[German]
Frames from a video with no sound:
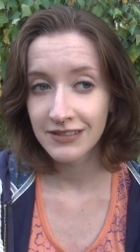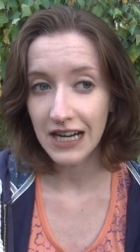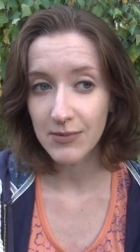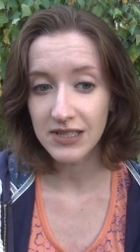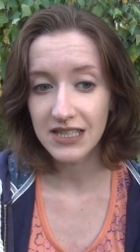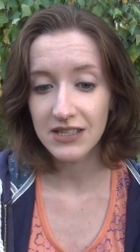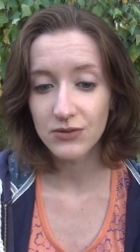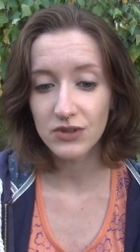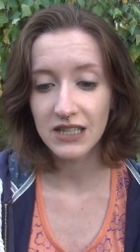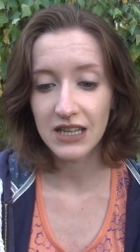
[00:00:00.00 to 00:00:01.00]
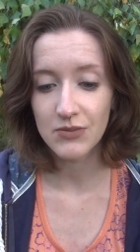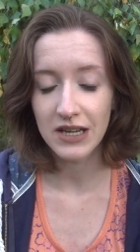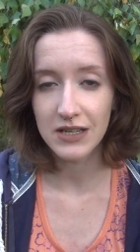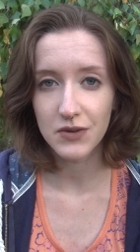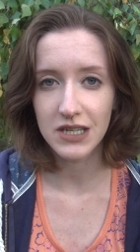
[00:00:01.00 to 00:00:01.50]
Aber nicht so sehr, dass man
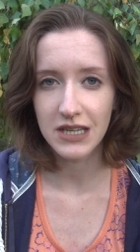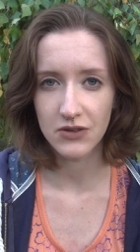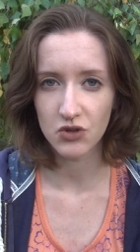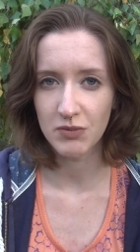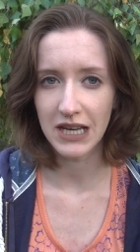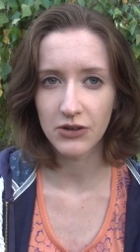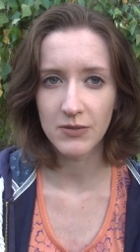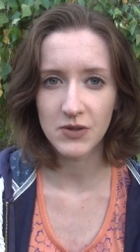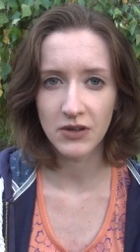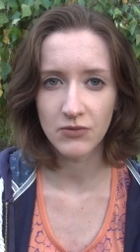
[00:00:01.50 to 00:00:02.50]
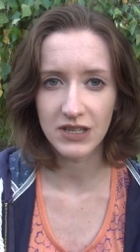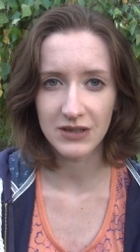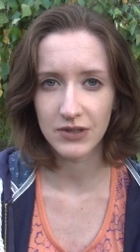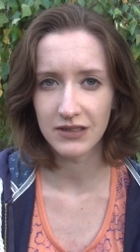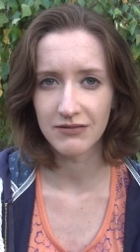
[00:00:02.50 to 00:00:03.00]
halt so richtig zu spät kommt, sondern nur,
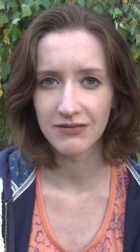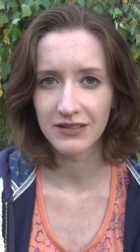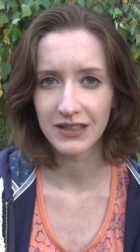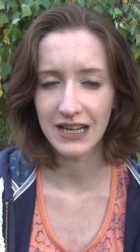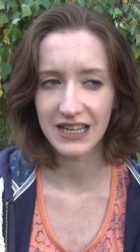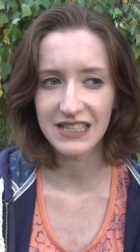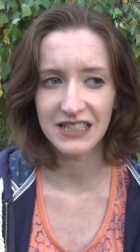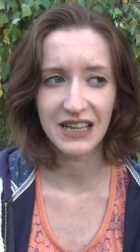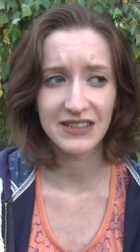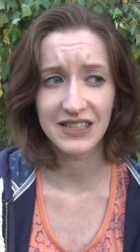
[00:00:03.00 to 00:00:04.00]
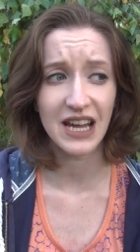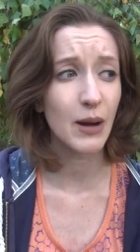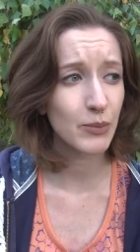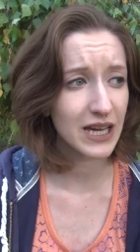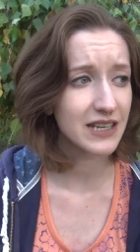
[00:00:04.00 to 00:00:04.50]
dass man halt richtig sich
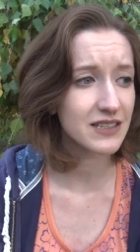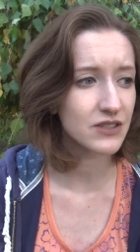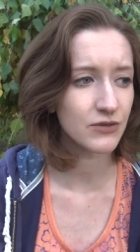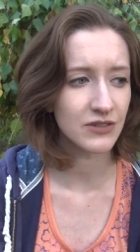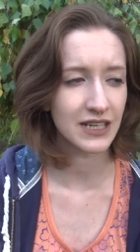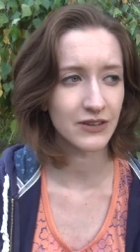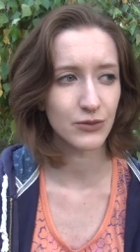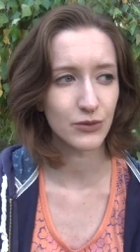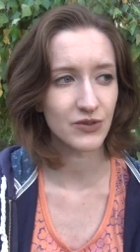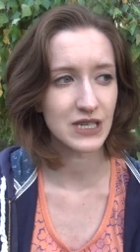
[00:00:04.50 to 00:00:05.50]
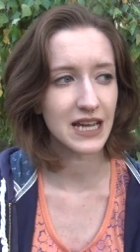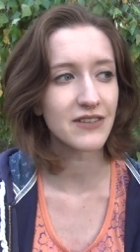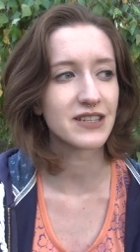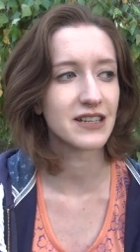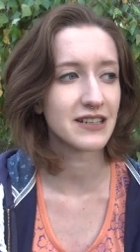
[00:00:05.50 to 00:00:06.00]
abhetzt und dann irgendwie die
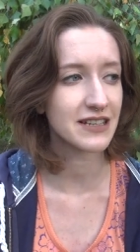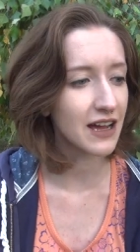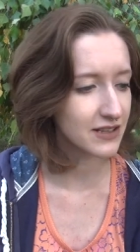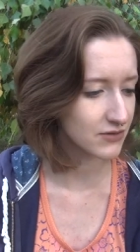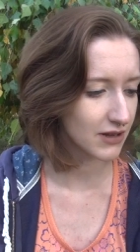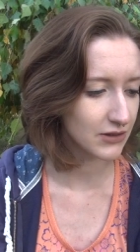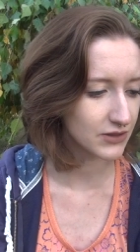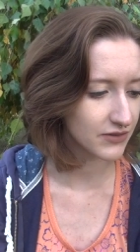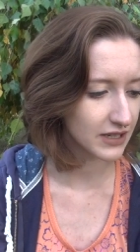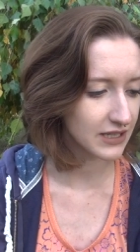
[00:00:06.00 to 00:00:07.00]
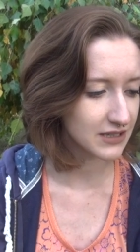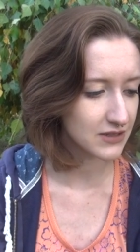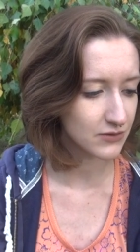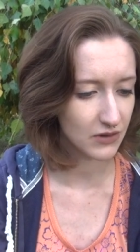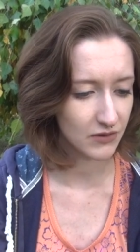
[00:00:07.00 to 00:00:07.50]
Hälfte seiner Sachen zu Hause
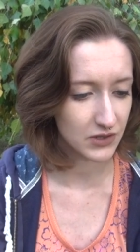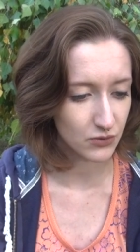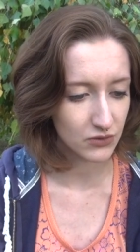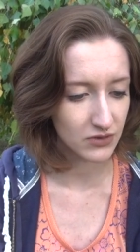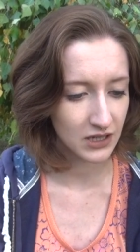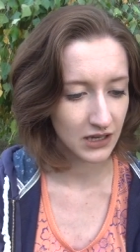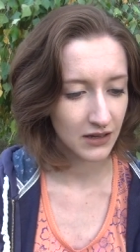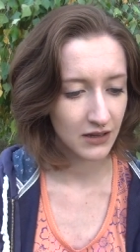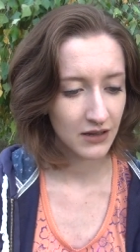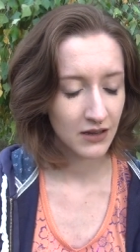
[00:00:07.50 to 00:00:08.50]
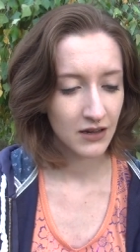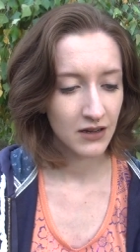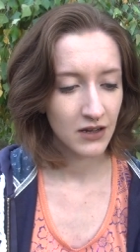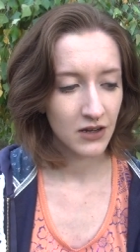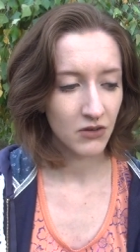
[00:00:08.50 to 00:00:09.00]
vergisst, irgendwie so.
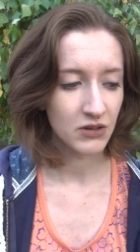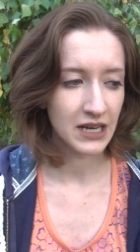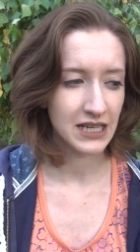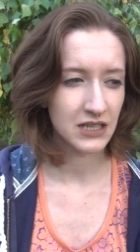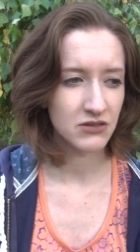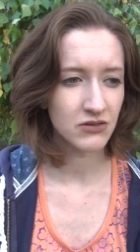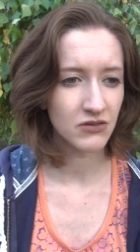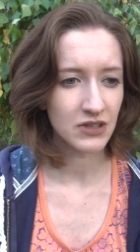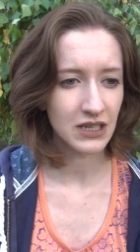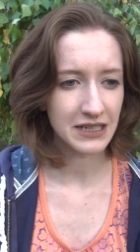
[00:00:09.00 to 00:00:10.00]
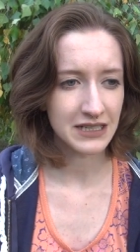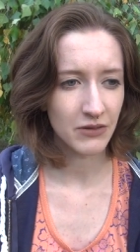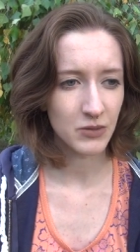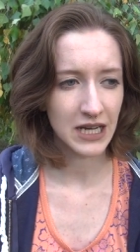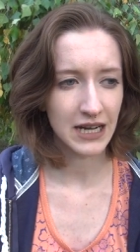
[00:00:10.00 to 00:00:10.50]
Und dann hatte ich irgendwie den Rest
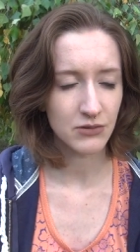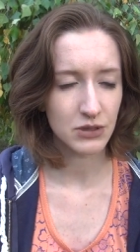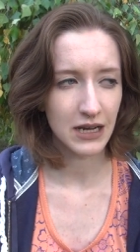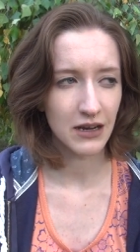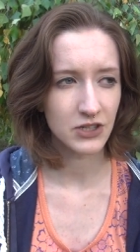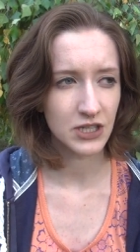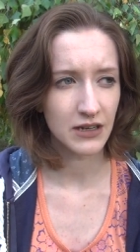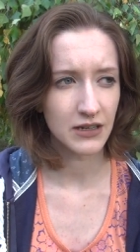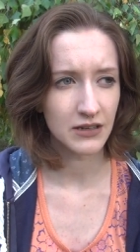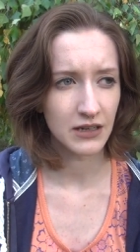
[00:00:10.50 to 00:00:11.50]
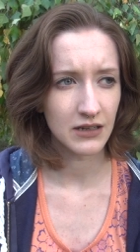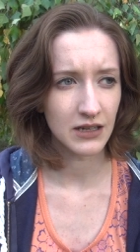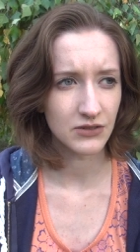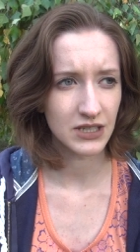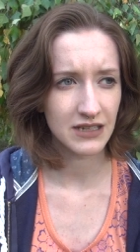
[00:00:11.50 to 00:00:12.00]
vom Tag total schnell.
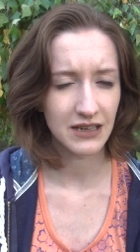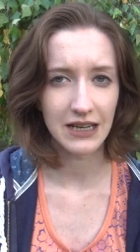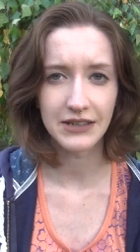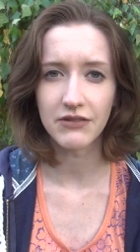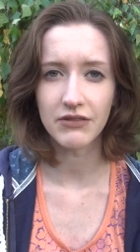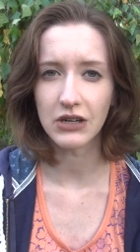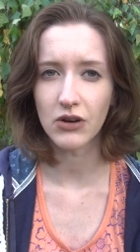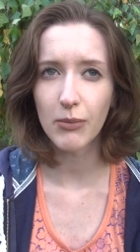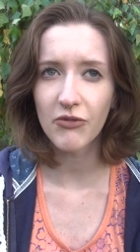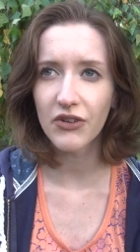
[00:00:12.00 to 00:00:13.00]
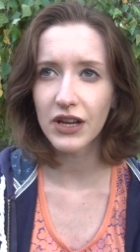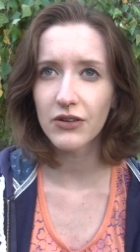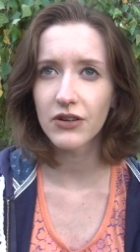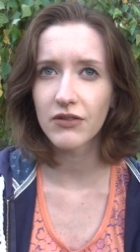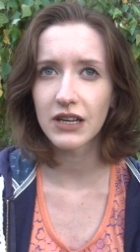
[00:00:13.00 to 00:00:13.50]
Also ich hatte relativ viel Kopfweh
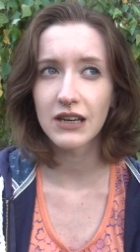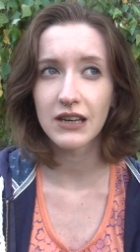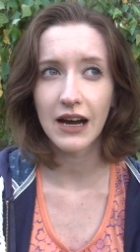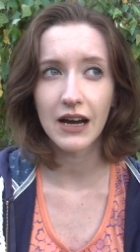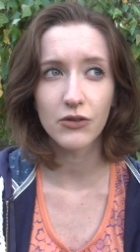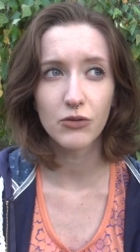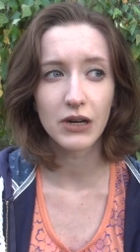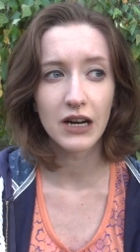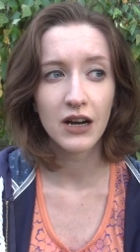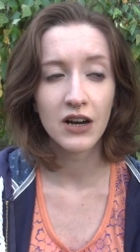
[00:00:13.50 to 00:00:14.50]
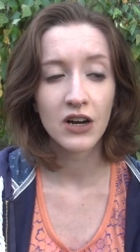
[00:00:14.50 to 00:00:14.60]
irgendwie den Tag über.